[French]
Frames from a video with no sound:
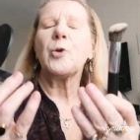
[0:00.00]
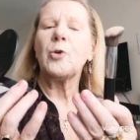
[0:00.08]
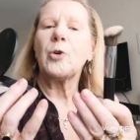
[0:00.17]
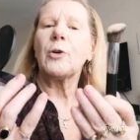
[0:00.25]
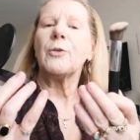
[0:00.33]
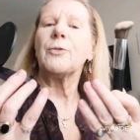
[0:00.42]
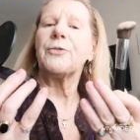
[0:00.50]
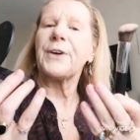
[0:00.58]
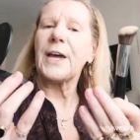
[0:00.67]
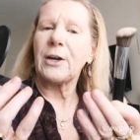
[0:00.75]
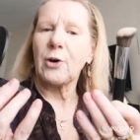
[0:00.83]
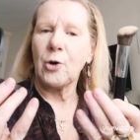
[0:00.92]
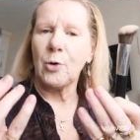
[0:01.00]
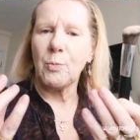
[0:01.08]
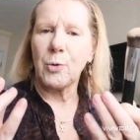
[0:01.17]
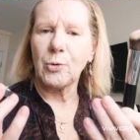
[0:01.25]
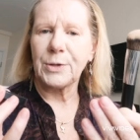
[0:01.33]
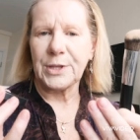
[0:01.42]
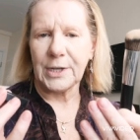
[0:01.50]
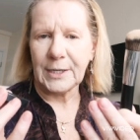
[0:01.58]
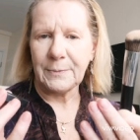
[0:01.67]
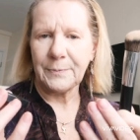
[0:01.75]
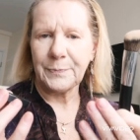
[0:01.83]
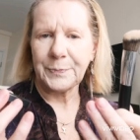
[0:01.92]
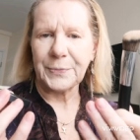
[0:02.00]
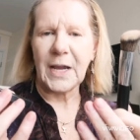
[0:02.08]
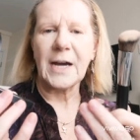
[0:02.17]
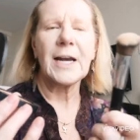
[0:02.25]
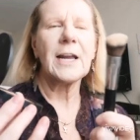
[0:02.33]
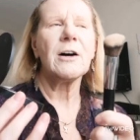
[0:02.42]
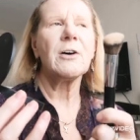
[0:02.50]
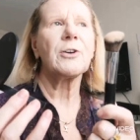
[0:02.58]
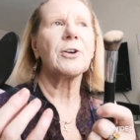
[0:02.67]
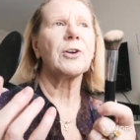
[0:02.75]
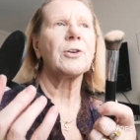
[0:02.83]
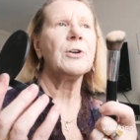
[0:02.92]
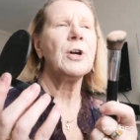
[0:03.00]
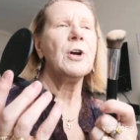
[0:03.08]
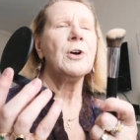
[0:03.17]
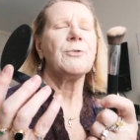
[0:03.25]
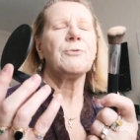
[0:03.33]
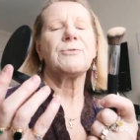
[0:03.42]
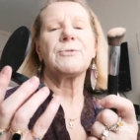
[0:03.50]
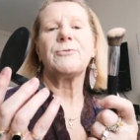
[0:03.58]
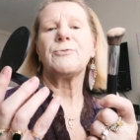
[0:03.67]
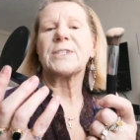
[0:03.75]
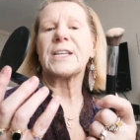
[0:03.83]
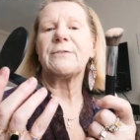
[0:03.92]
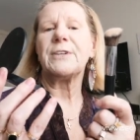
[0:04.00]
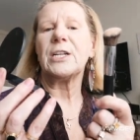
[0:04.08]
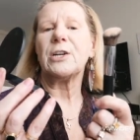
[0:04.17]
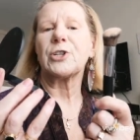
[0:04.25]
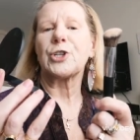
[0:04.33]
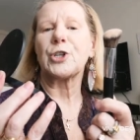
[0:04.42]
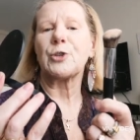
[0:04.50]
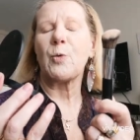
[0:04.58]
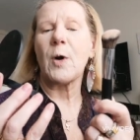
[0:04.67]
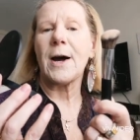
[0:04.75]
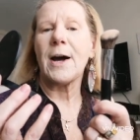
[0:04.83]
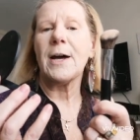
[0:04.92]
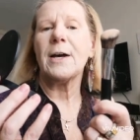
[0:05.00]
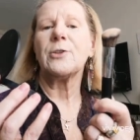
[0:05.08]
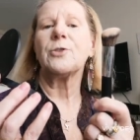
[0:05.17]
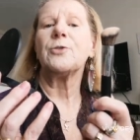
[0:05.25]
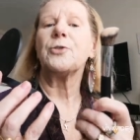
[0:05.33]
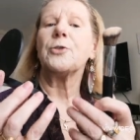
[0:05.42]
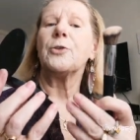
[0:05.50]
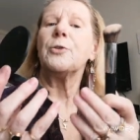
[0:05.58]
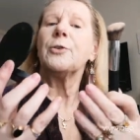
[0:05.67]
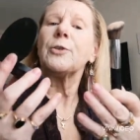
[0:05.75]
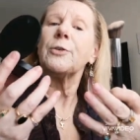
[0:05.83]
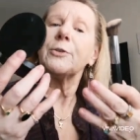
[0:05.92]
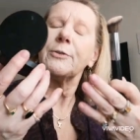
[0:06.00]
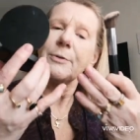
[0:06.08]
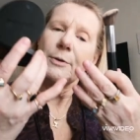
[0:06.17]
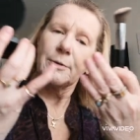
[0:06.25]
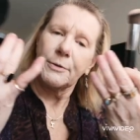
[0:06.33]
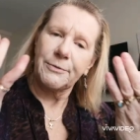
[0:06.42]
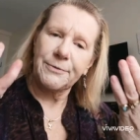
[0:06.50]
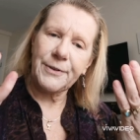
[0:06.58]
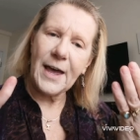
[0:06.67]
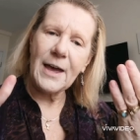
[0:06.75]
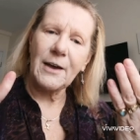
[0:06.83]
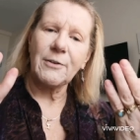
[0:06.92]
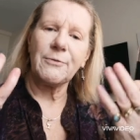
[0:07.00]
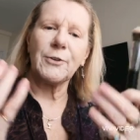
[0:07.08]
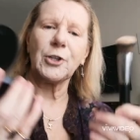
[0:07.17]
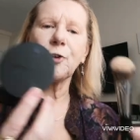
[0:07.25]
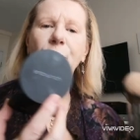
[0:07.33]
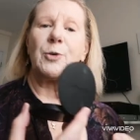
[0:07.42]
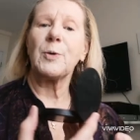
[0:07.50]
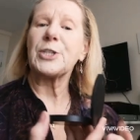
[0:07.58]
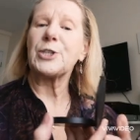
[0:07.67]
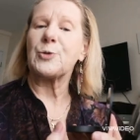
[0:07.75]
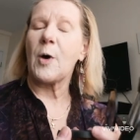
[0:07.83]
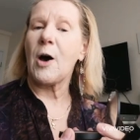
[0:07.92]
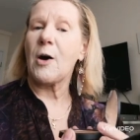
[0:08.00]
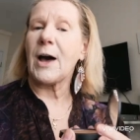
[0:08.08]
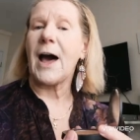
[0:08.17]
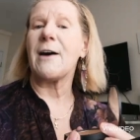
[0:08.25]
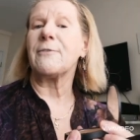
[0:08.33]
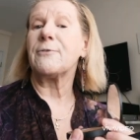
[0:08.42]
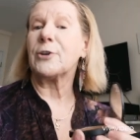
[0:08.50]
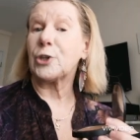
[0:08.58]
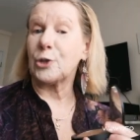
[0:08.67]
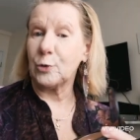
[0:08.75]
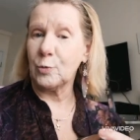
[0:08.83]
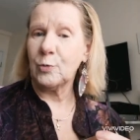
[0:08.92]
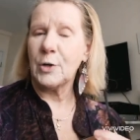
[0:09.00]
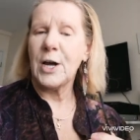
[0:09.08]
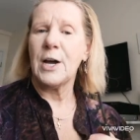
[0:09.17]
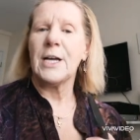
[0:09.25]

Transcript: pour faire un beau teint. Alors, euh, vous avez le choix de faire votre quatuor à votre goût.